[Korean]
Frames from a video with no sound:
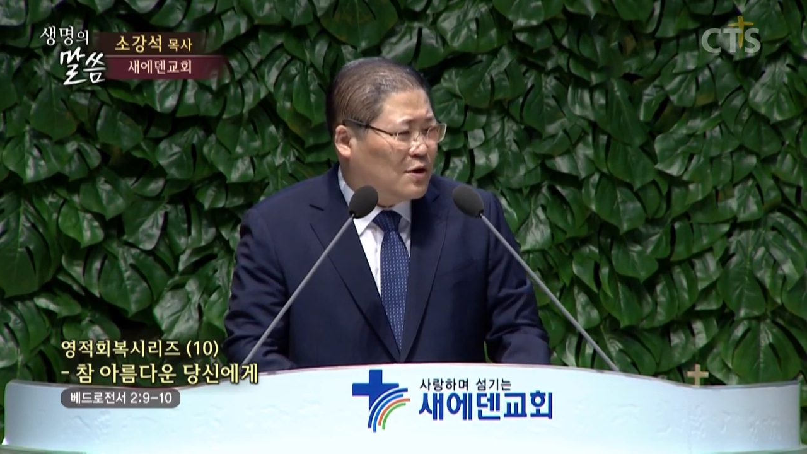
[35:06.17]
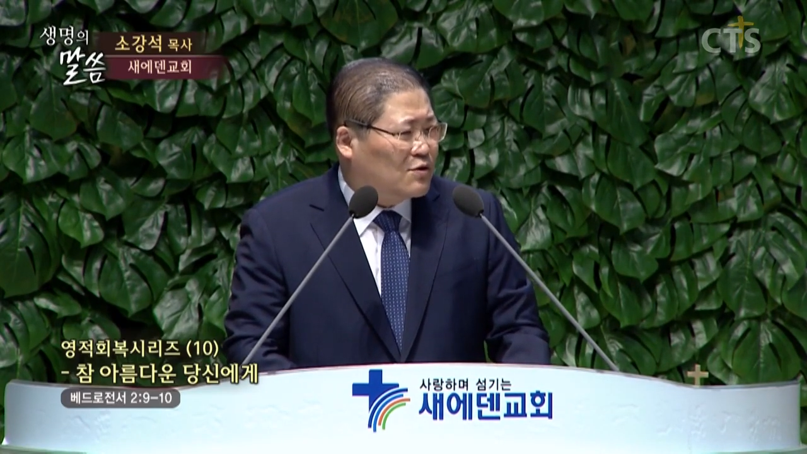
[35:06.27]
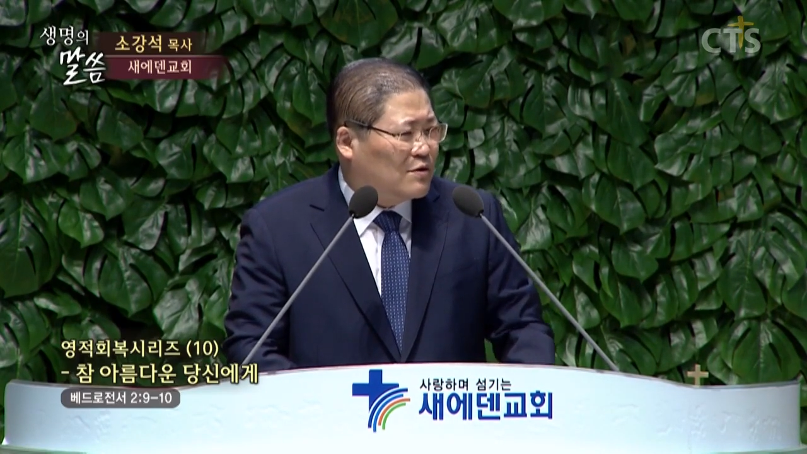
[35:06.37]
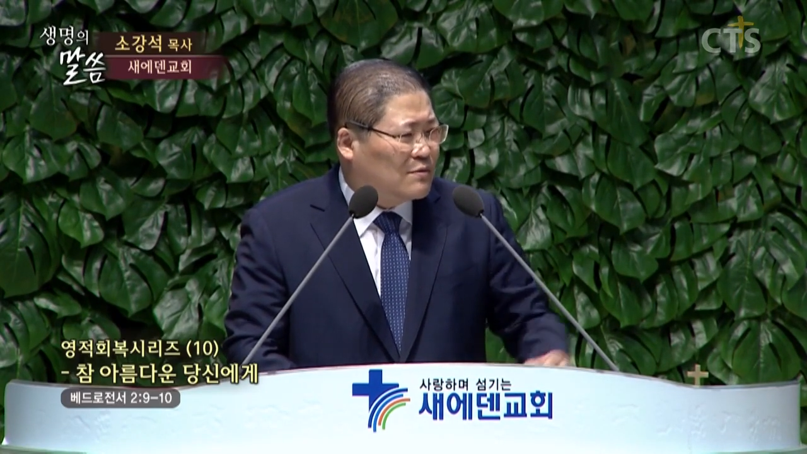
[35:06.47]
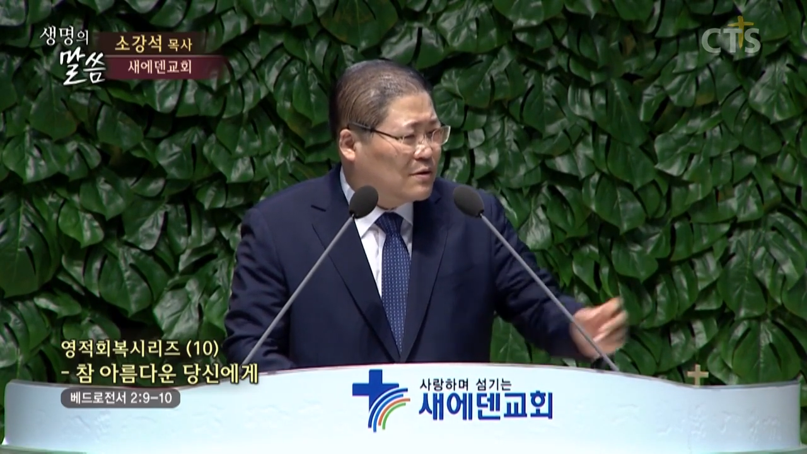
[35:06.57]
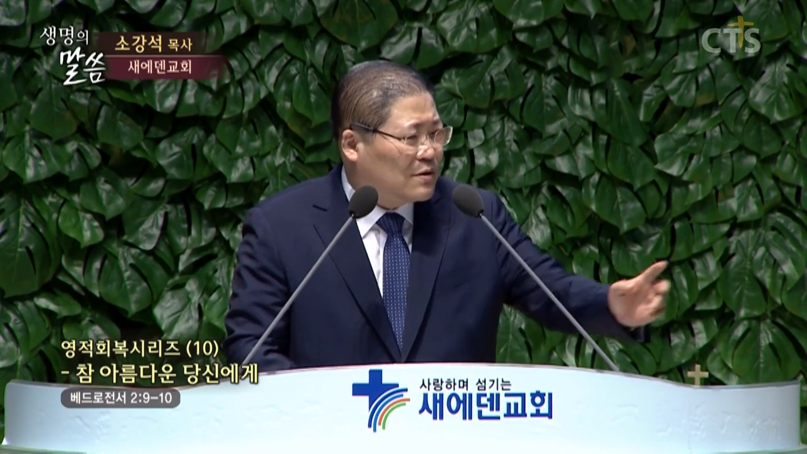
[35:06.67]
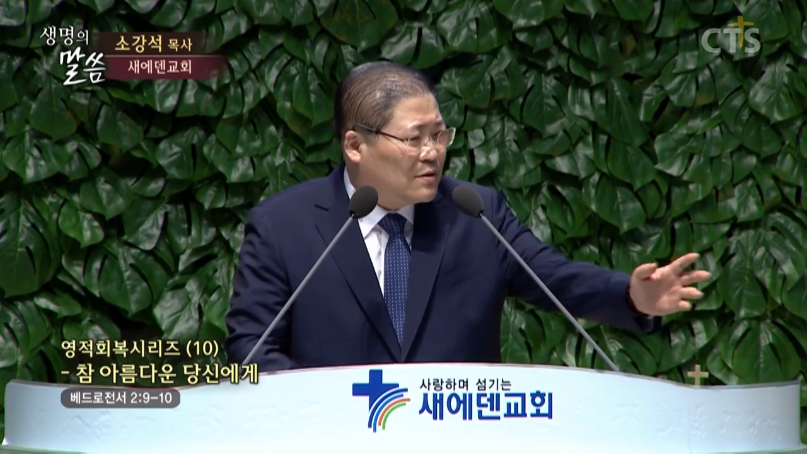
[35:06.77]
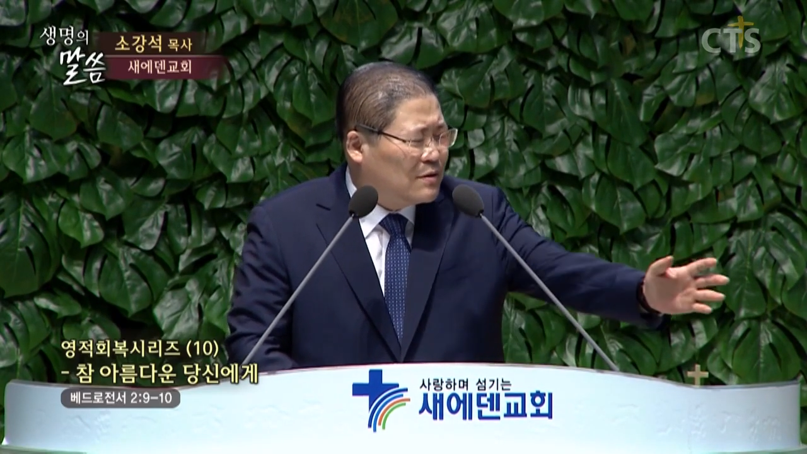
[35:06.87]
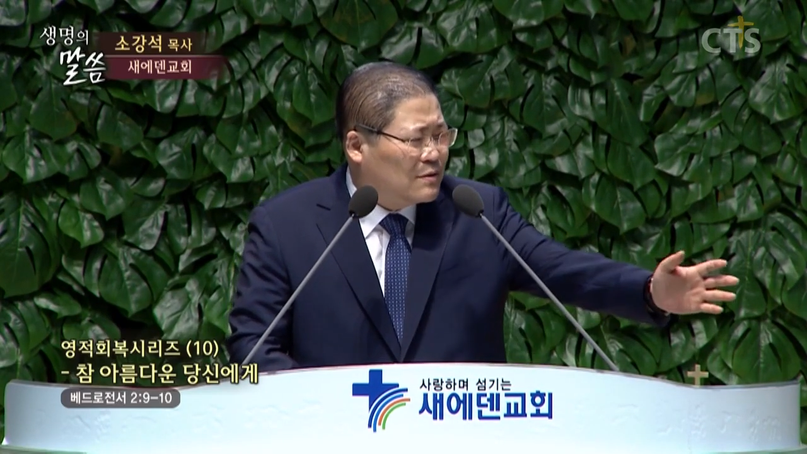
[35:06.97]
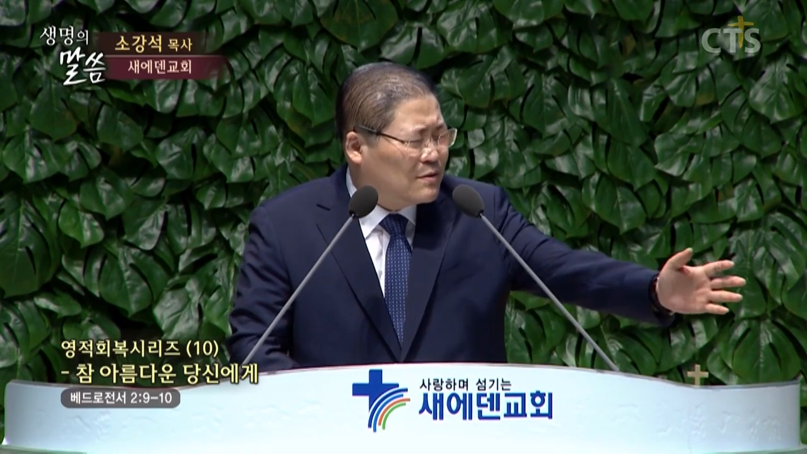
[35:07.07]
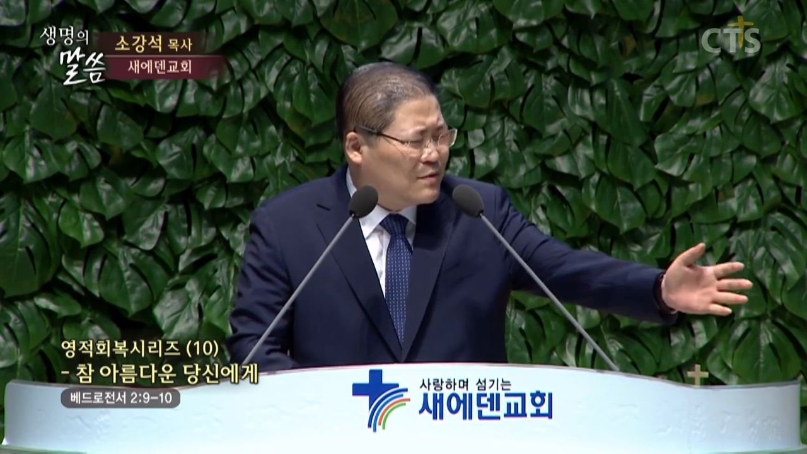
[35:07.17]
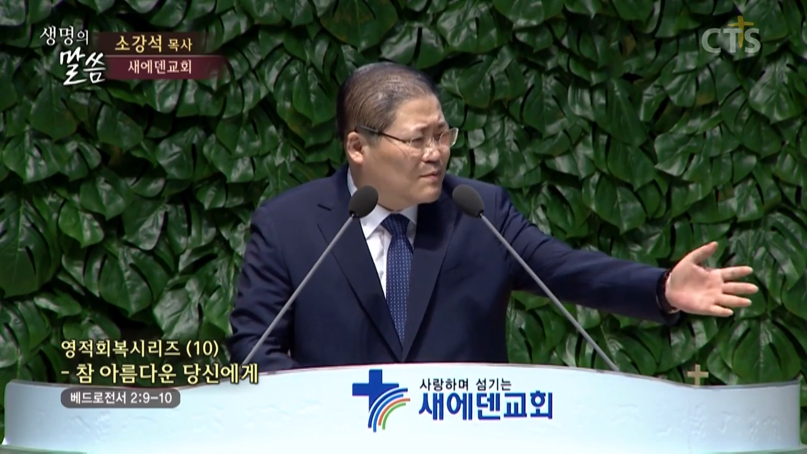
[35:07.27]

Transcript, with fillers: 장로님들 어,